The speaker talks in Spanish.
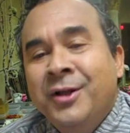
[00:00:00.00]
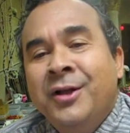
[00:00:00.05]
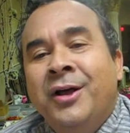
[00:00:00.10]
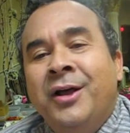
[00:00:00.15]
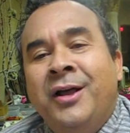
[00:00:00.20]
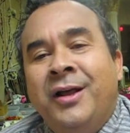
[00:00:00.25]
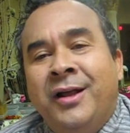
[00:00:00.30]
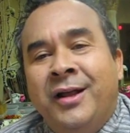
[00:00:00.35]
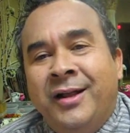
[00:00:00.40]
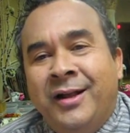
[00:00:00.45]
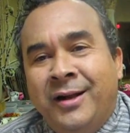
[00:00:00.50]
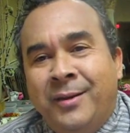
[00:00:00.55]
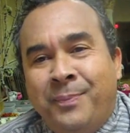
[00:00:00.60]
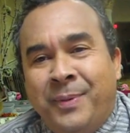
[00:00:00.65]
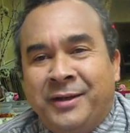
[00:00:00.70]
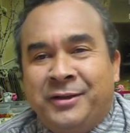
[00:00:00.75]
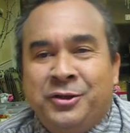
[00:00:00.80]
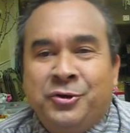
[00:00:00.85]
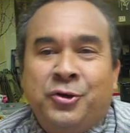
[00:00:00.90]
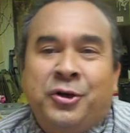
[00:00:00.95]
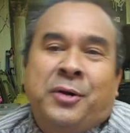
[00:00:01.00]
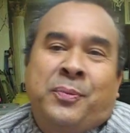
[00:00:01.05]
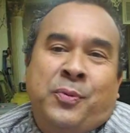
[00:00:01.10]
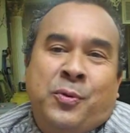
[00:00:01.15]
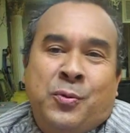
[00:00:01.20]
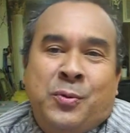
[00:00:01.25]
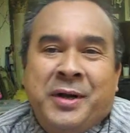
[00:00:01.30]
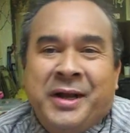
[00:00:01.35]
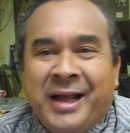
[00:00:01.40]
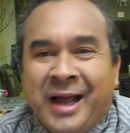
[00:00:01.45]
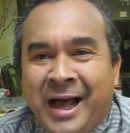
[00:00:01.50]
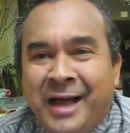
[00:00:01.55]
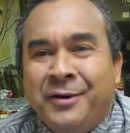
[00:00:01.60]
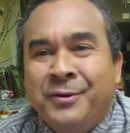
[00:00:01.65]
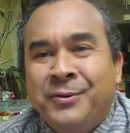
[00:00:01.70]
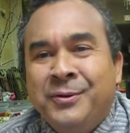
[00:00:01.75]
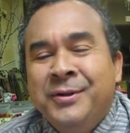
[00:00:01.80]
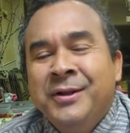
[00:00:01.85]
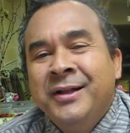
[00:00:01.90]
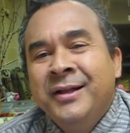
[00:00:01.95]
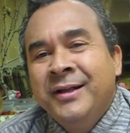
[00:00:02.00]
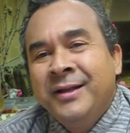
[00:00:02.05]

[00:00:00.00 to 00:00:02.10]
eh, el Partido Republicano.